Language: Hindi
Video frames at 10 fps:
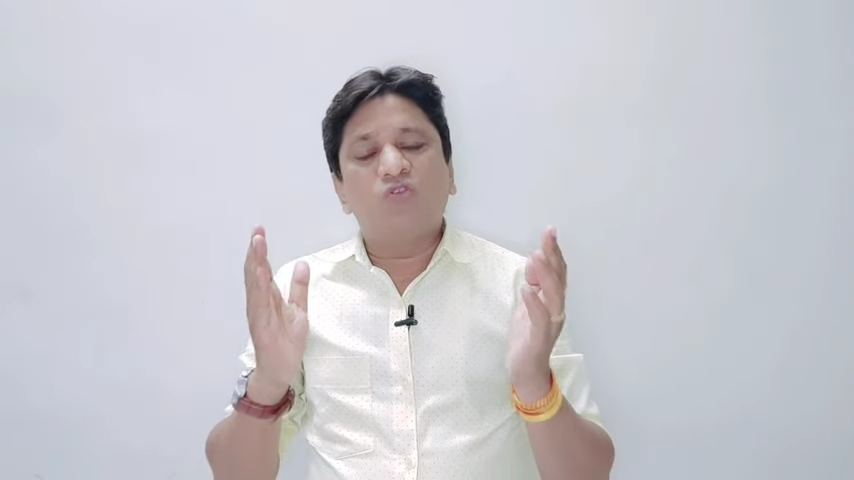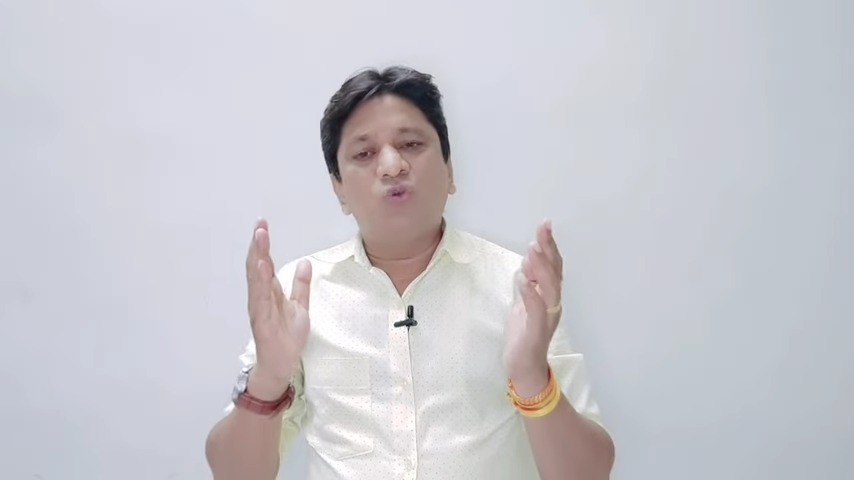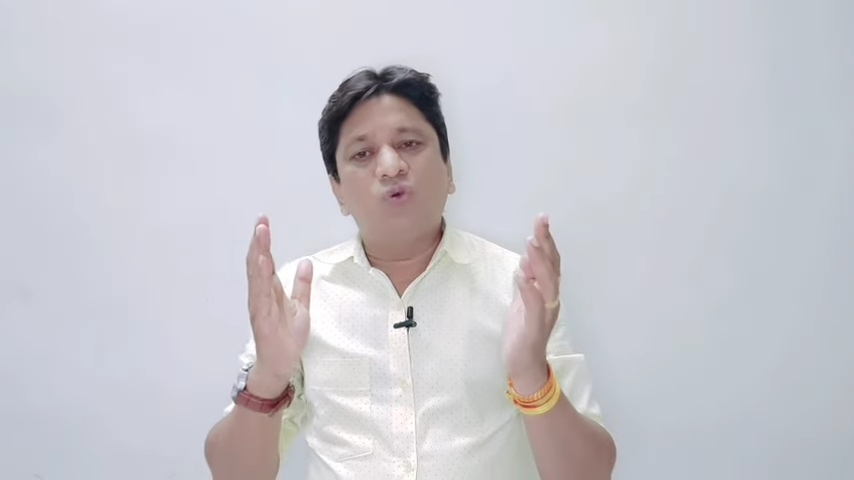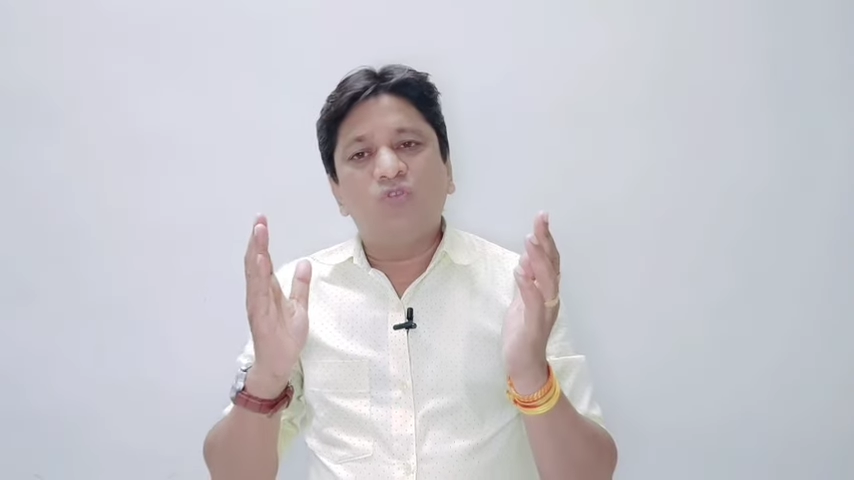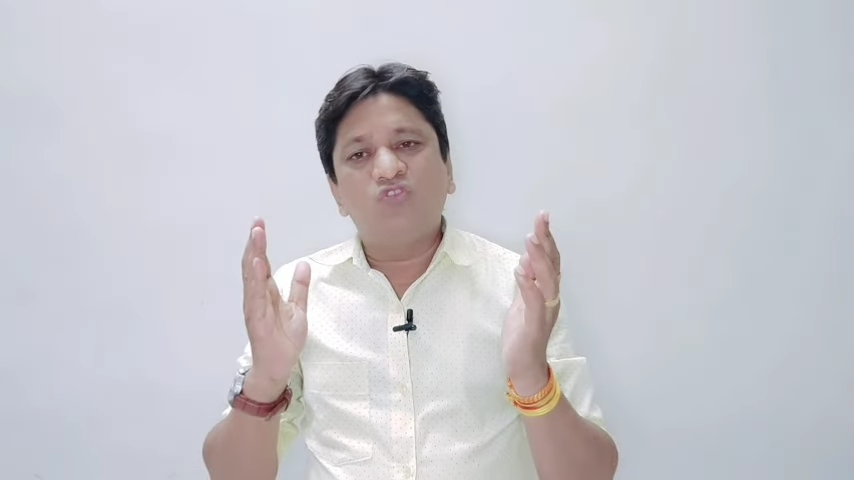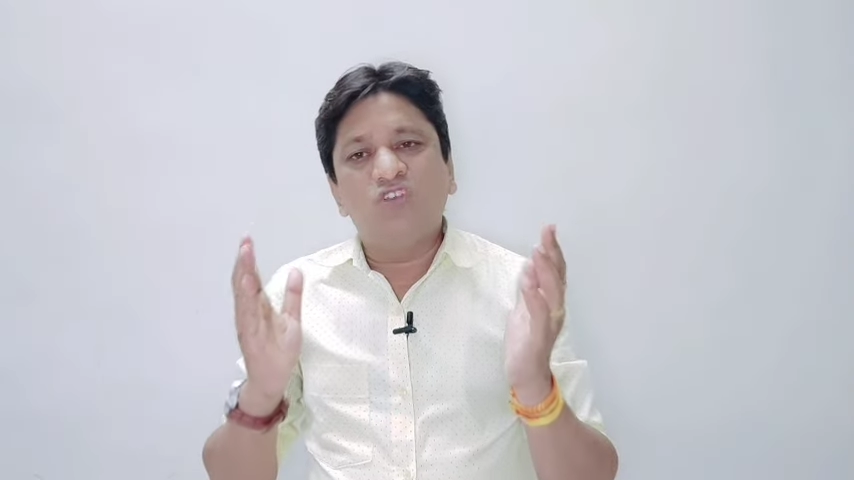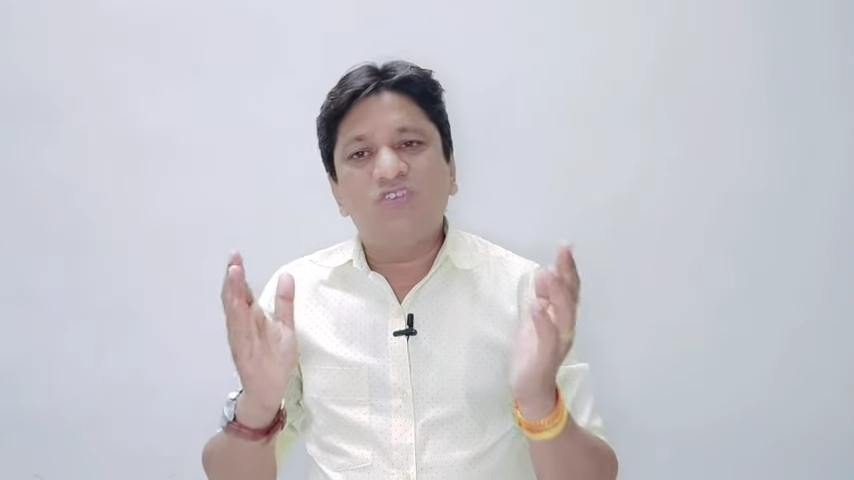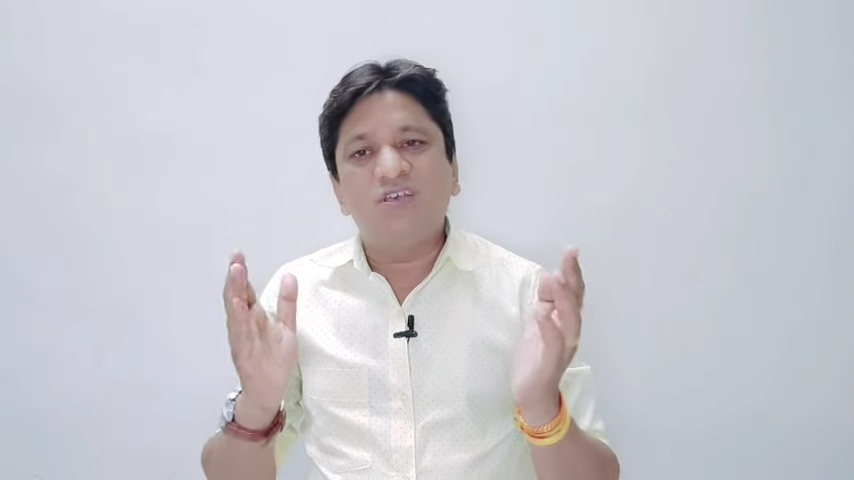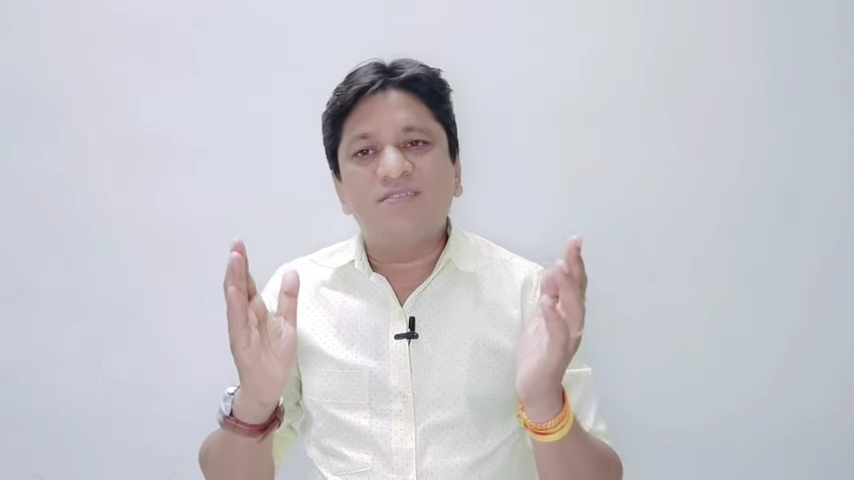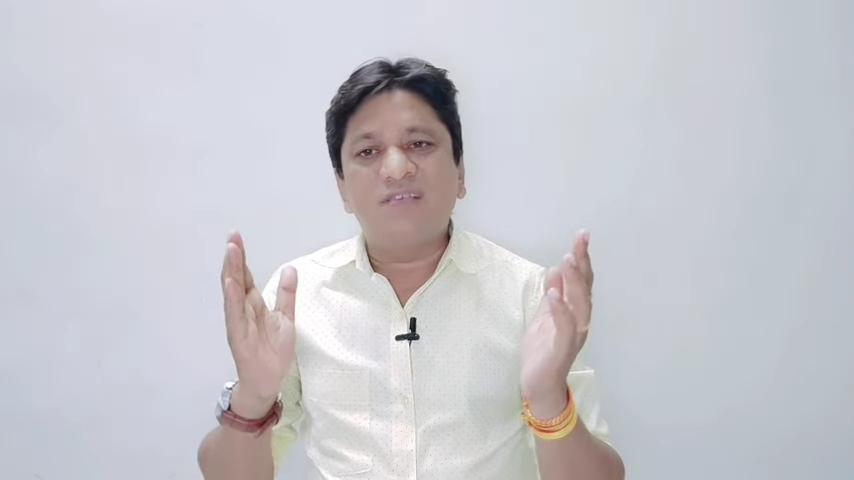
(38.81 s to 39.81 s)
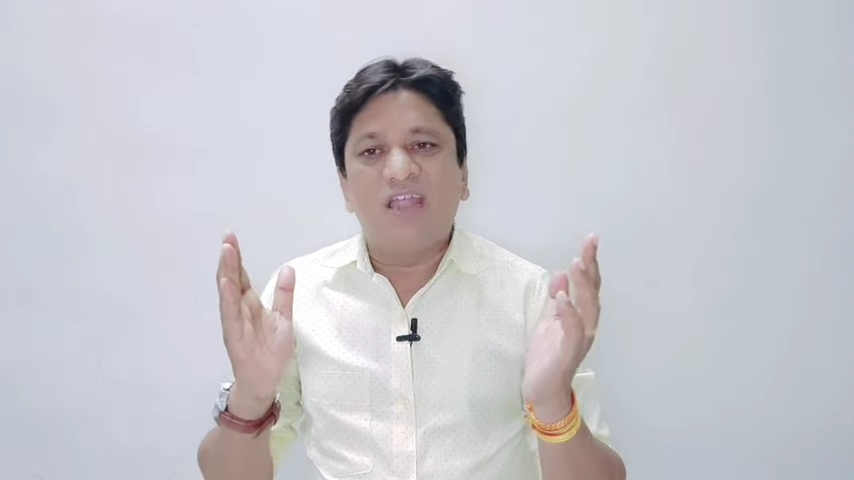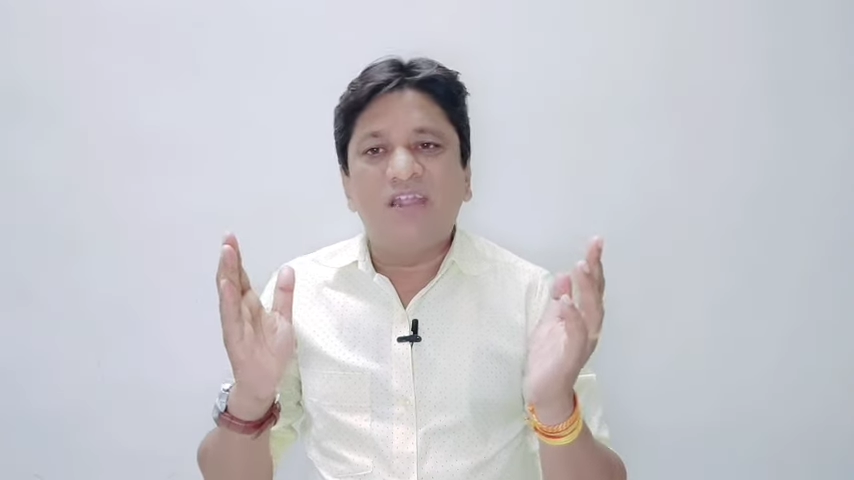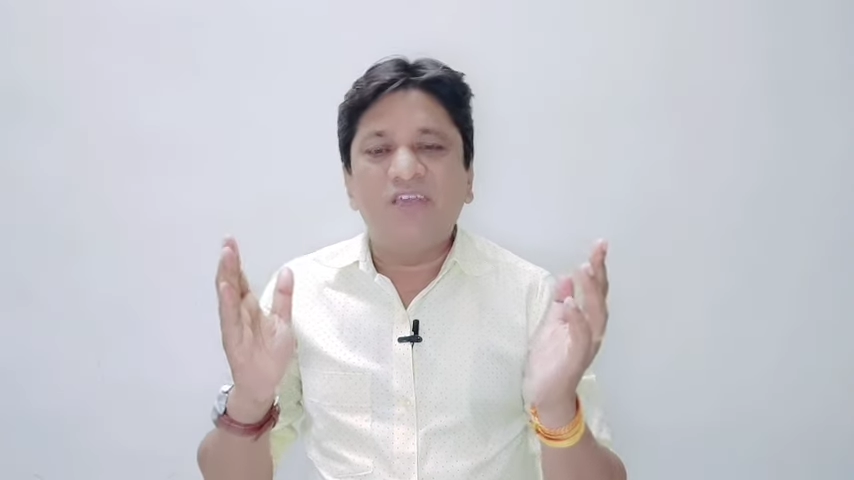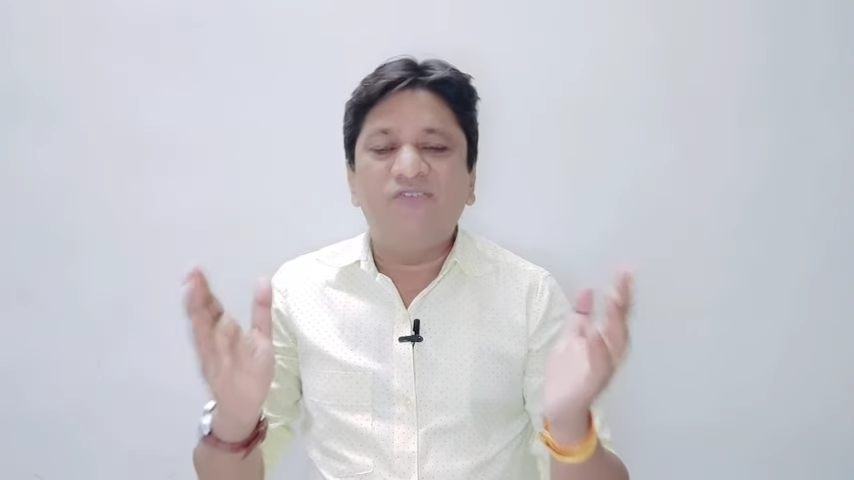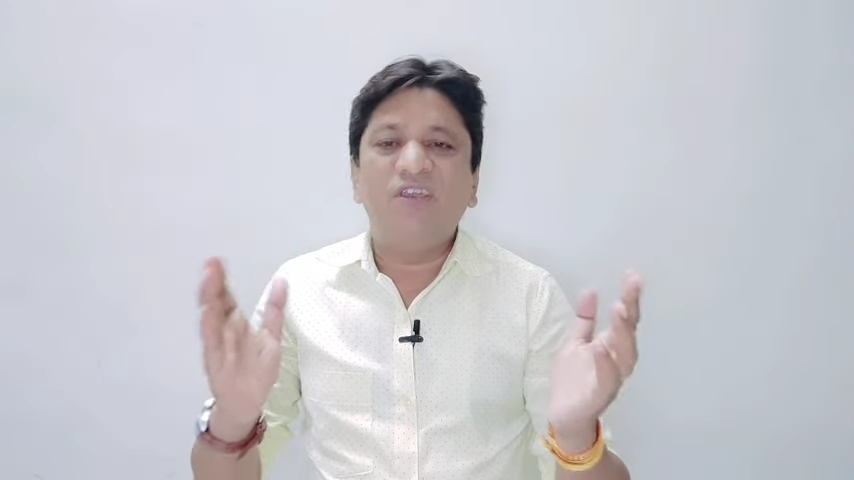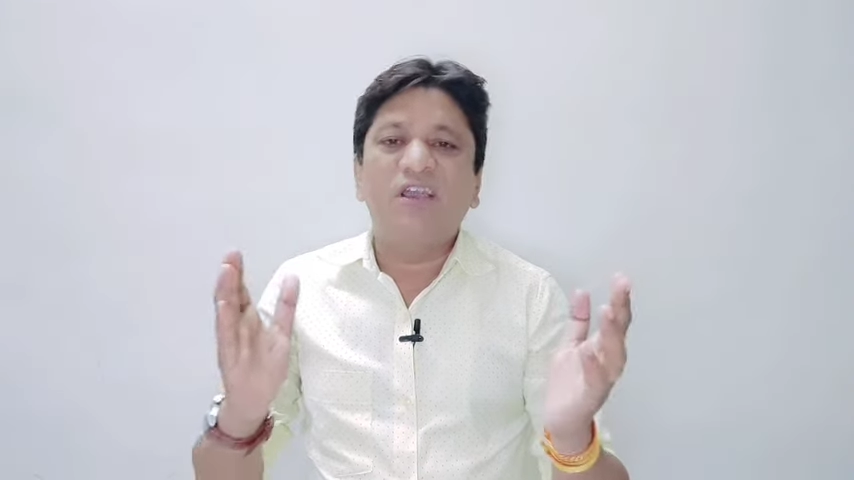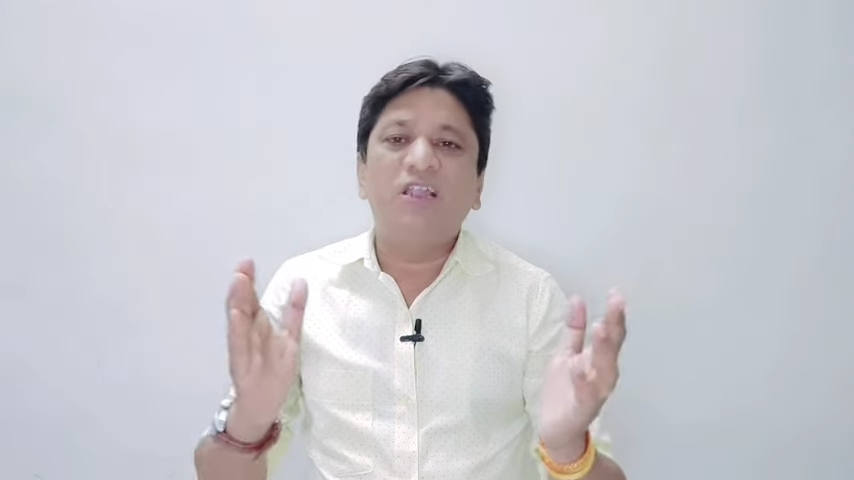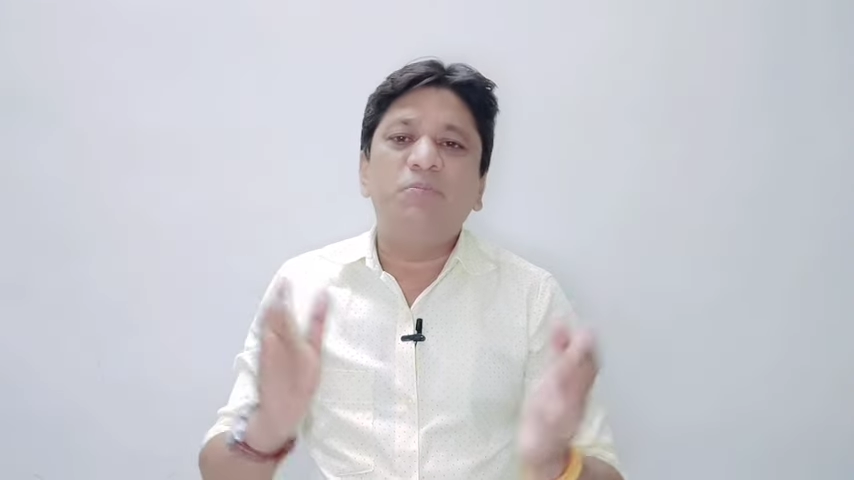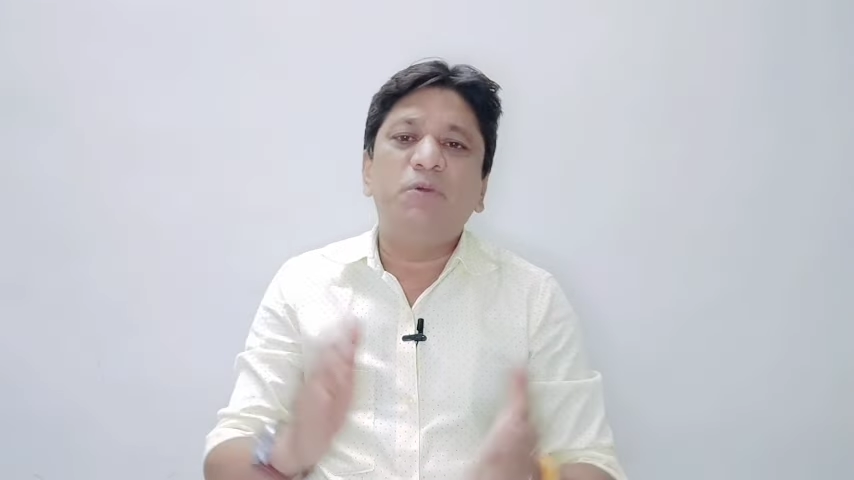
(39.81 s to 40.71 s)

जो चीज़ें साइंटिफिकली